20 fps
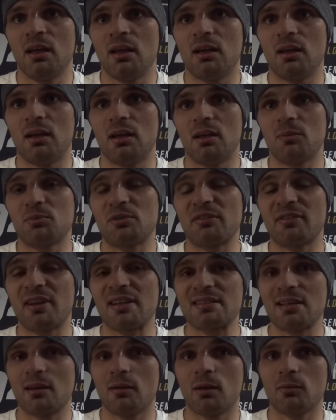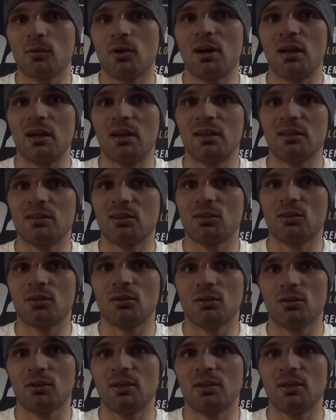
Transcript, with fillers: E, przewracałem go, ale to